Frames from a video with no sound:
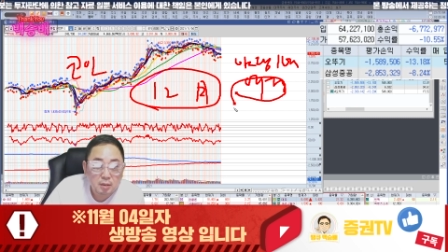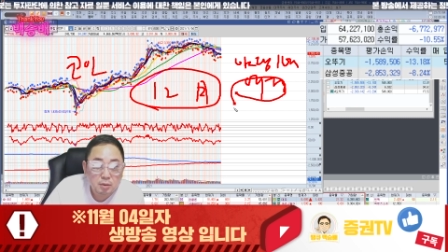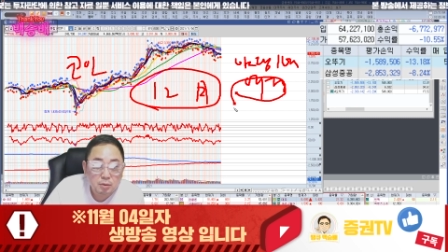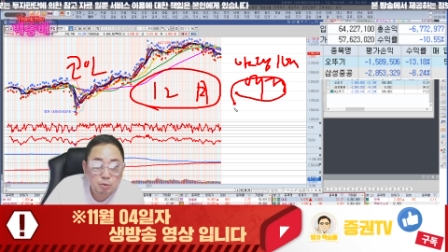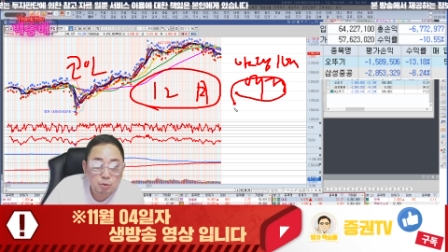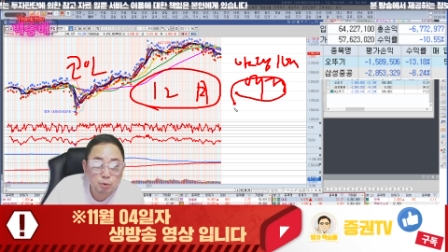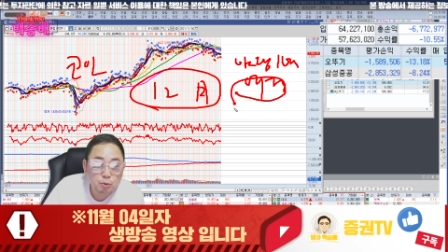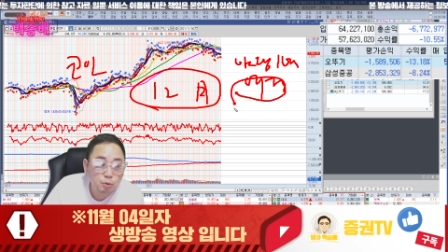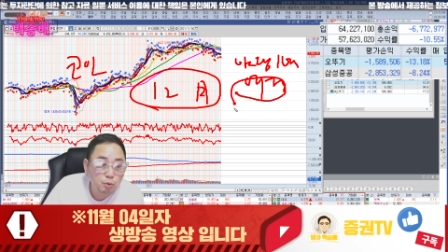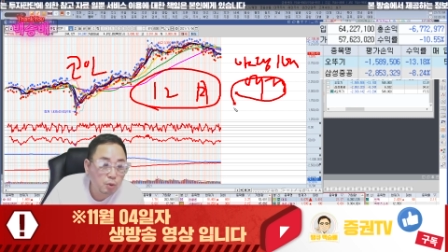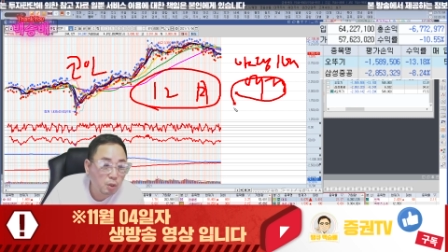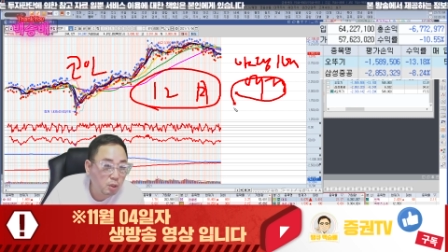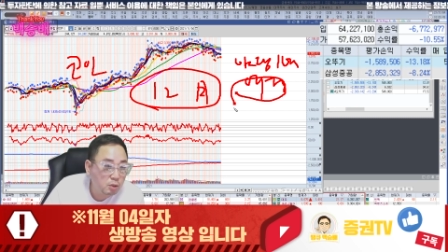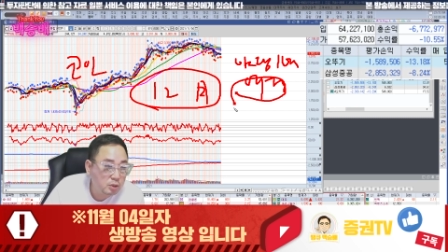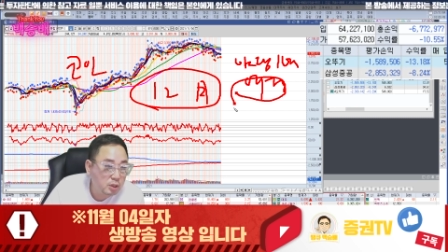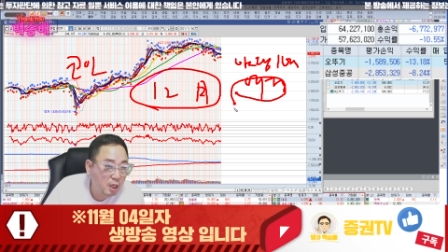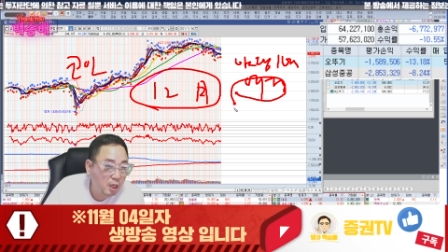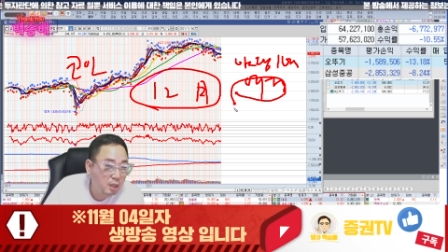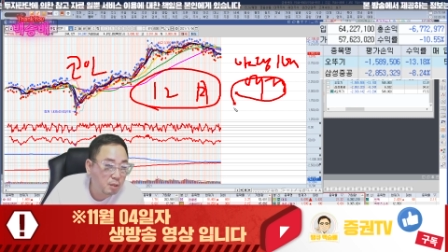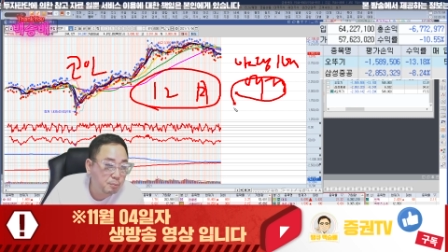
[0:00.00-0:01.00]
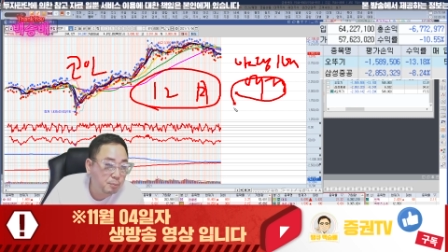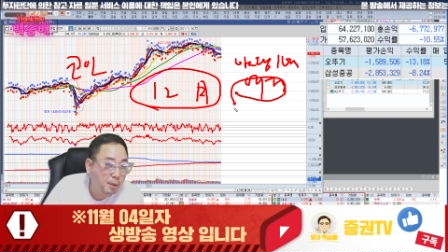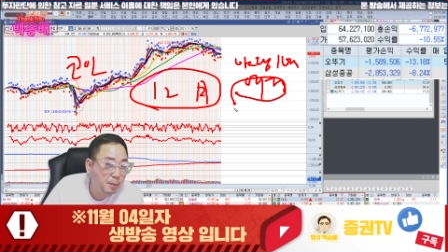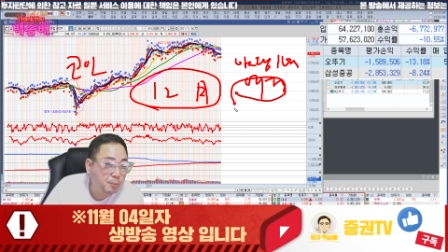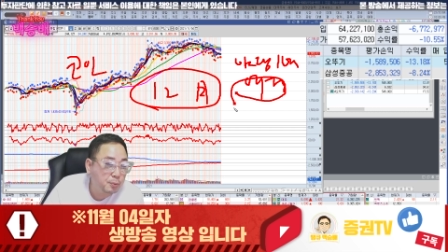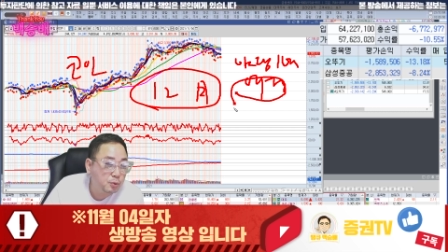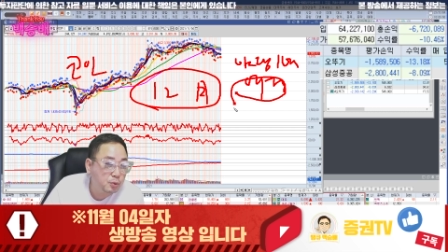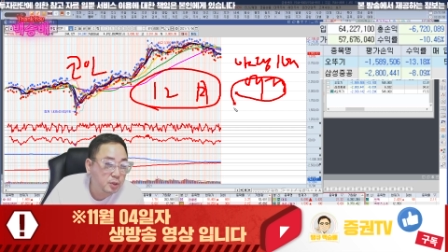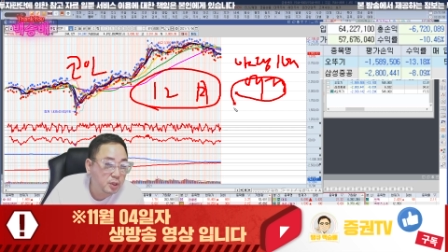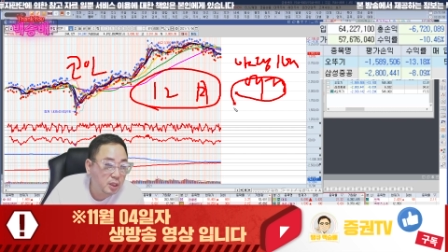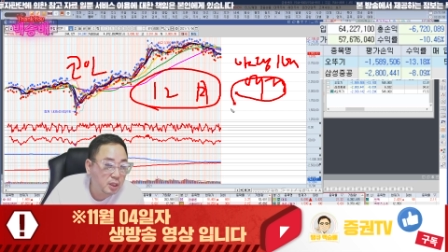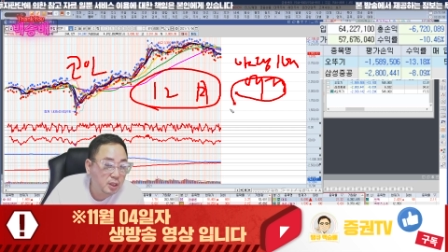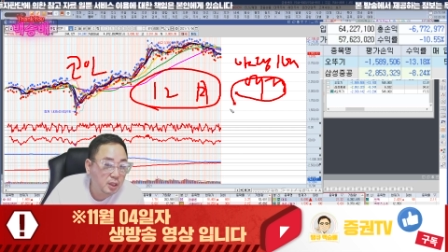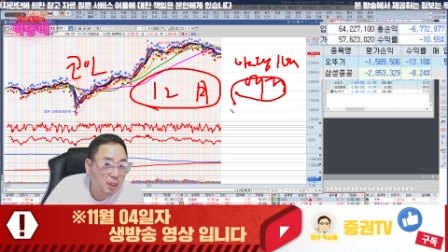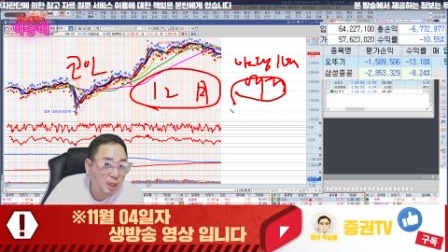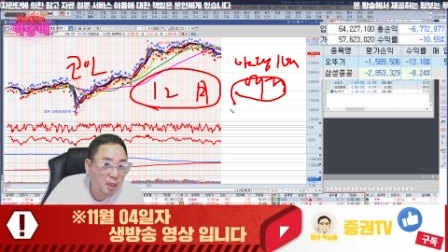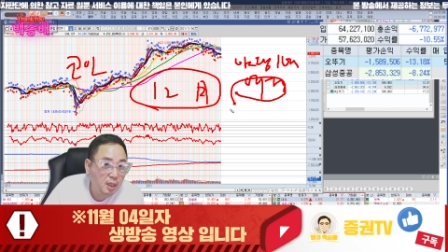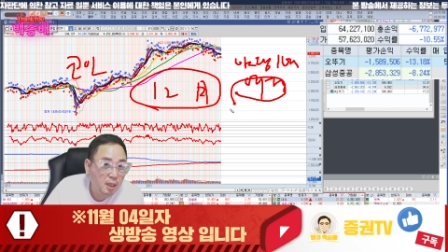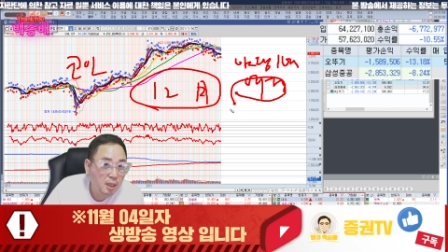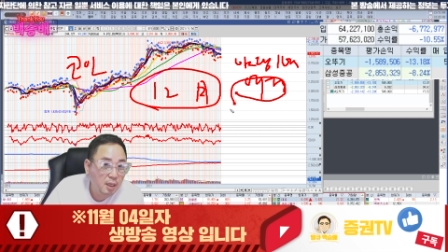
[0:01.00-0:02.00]
수수료 세금 몇 프로
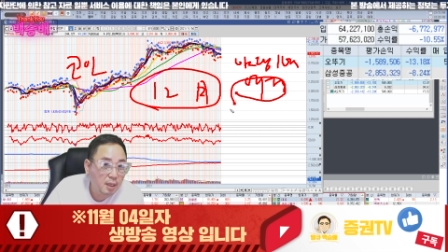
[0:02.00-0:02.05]
때린대?